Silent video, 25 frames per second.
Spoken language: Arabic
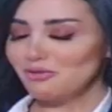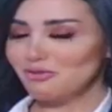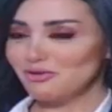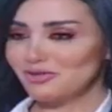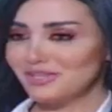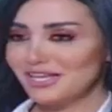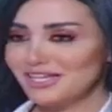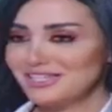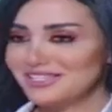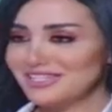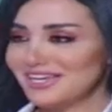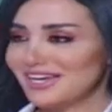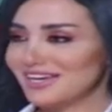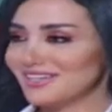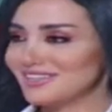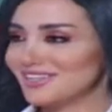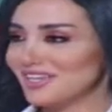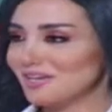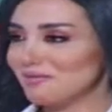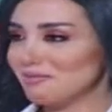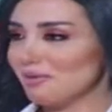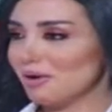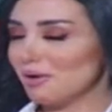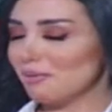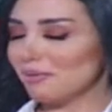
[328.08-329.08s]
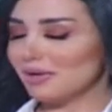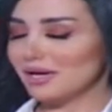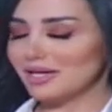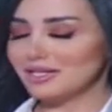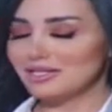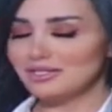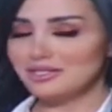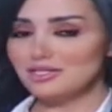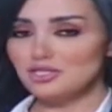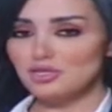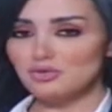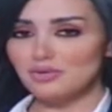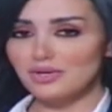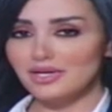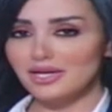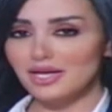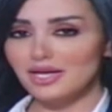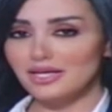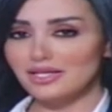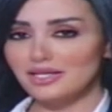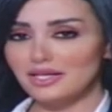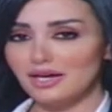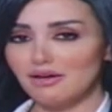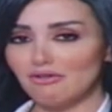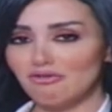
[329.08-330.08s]
فتحتي هذا الباب خليني شوي
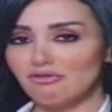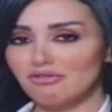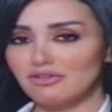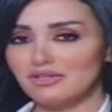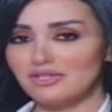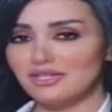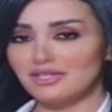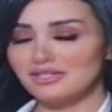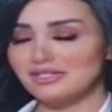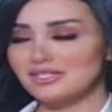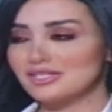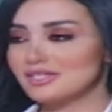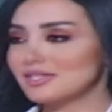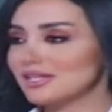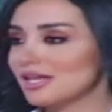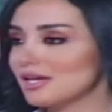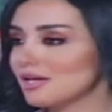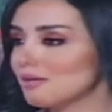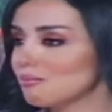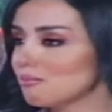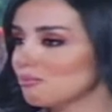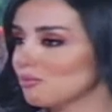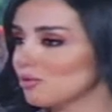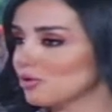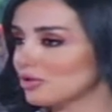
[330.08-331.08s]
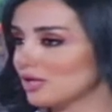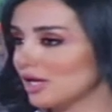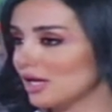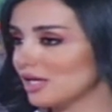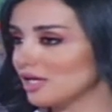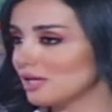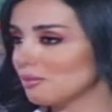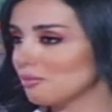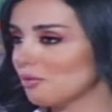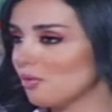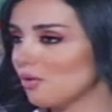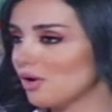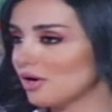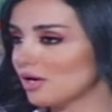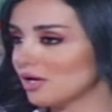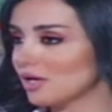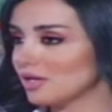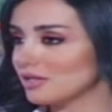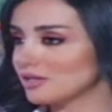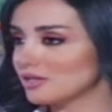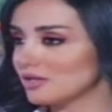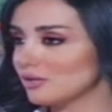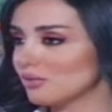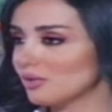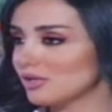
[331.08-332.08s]
احكي عن فكره التنمر على مواقع
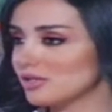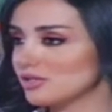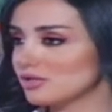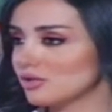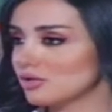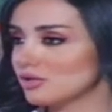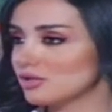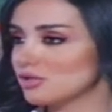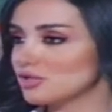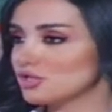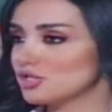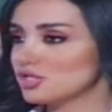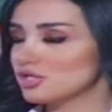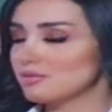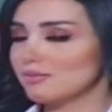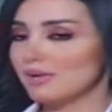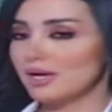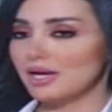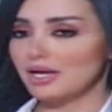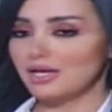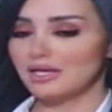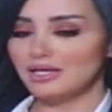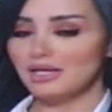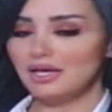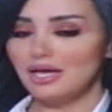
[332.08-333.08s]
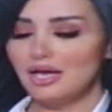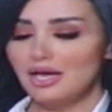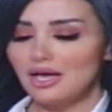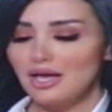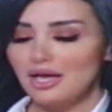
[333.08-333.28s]
التواصل الاجتماعي